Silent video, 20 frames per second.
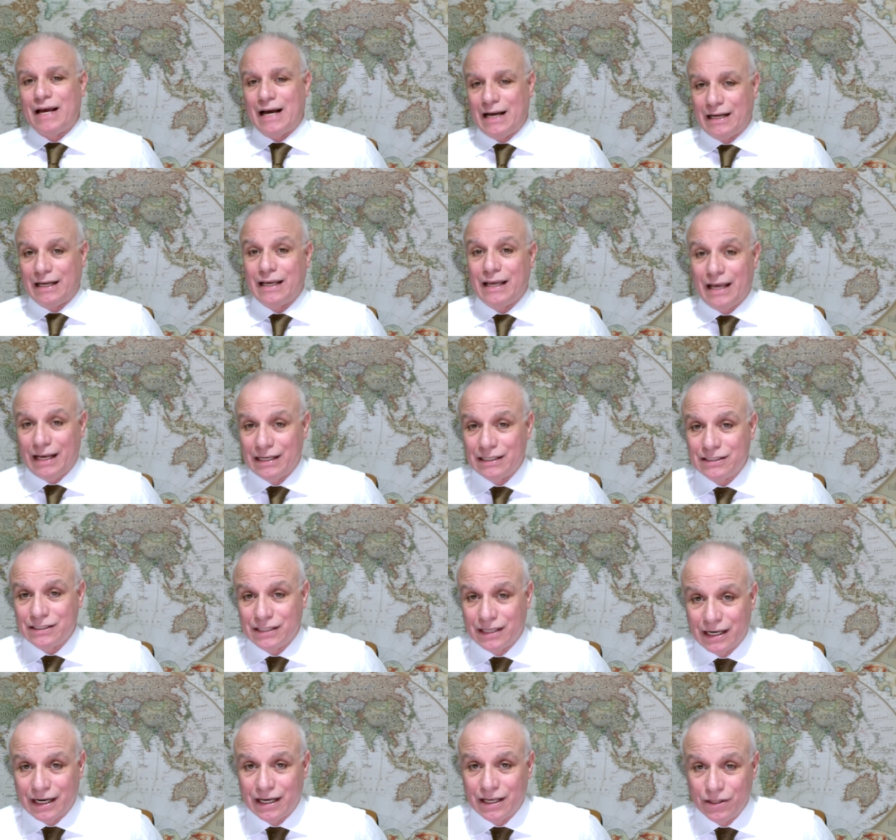anche
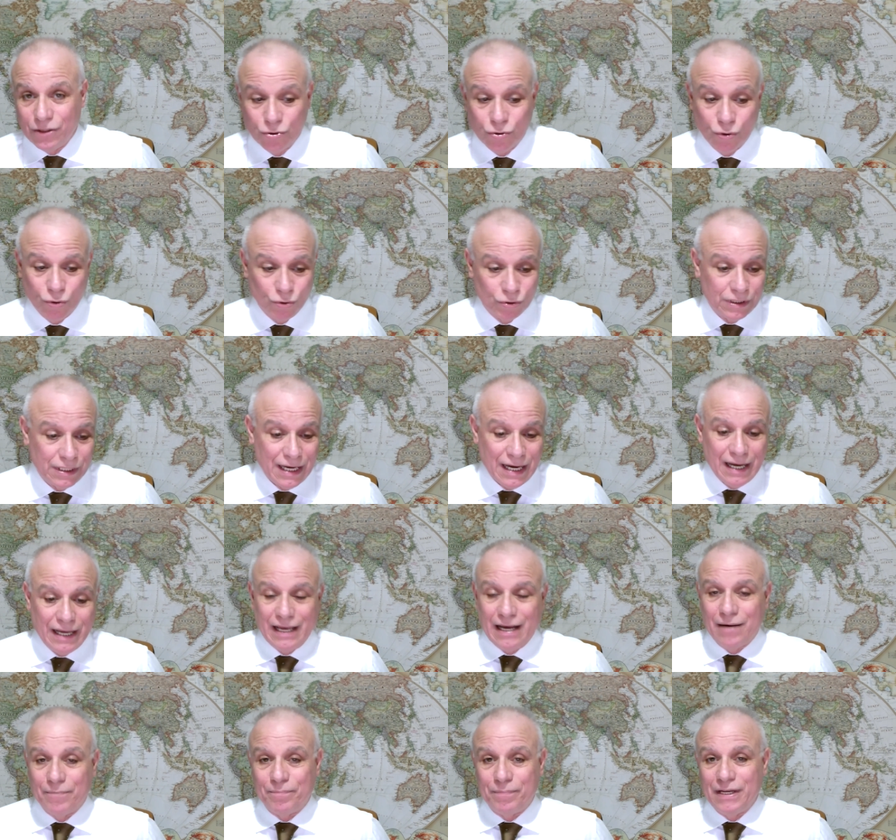essere indotta
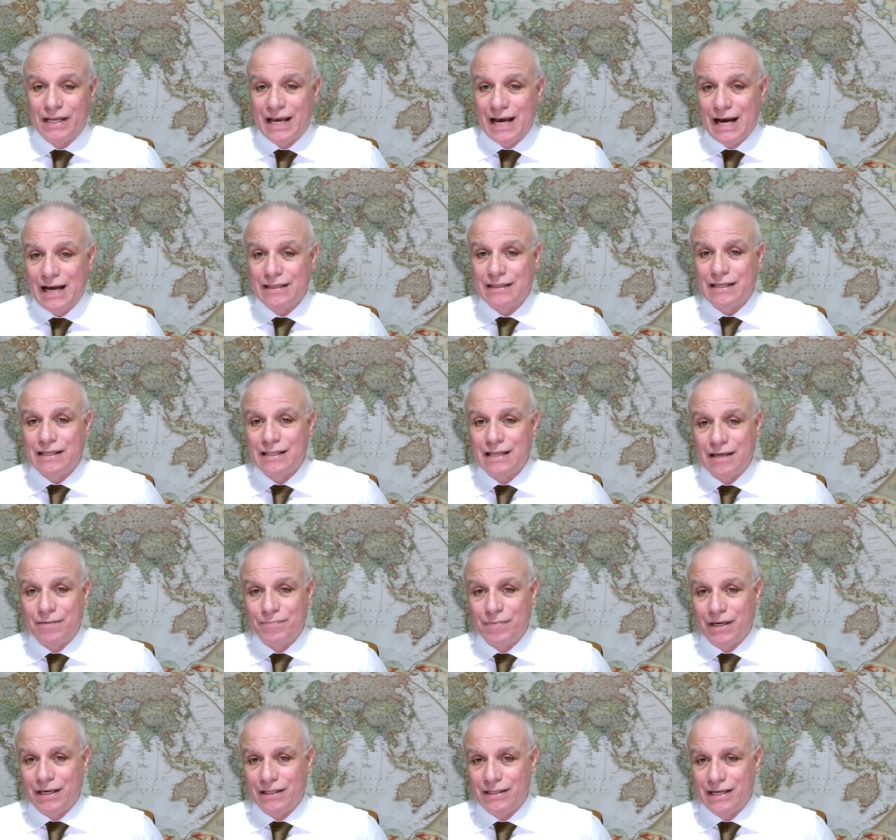e ampliata dai
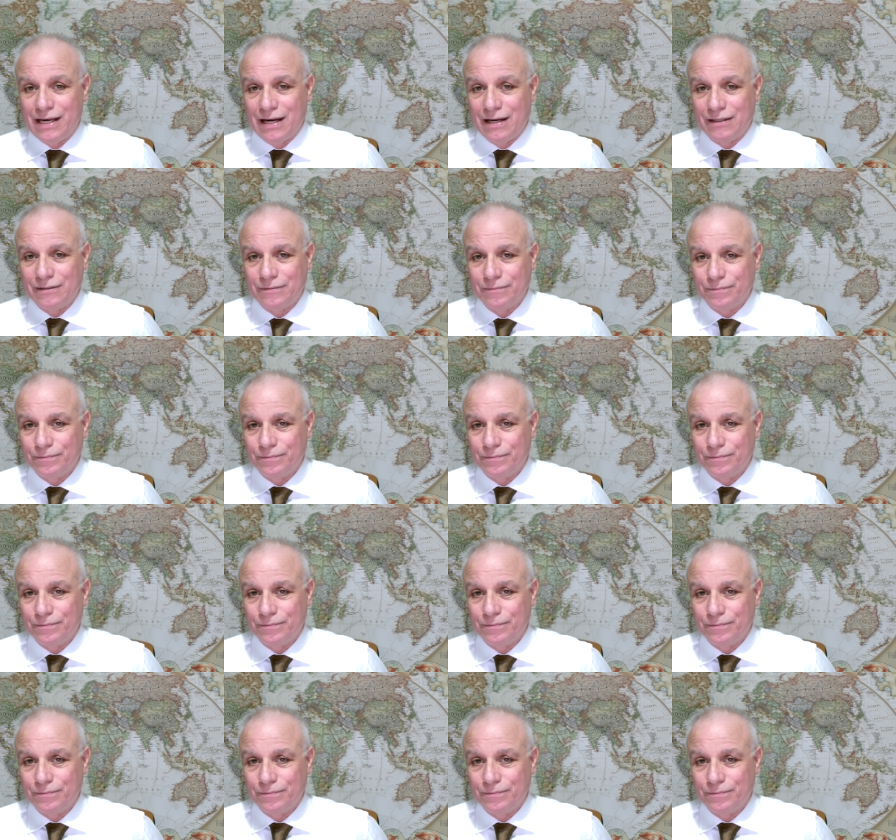media.